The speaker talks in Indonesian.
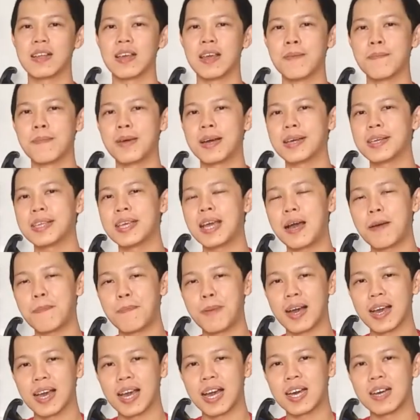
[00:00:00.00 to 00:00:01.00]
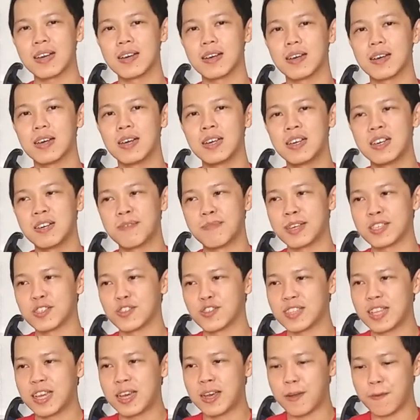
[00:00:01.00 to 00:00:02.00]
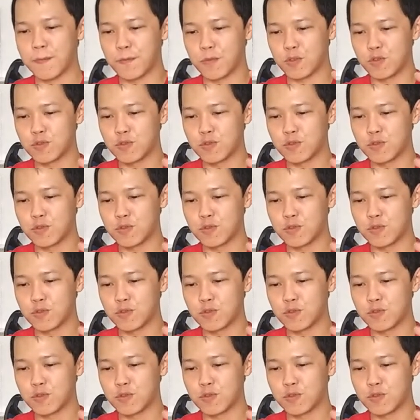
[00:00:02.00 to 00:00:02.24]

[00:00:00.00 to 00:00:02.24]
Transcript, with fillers: emangnya apakah e, maksudnya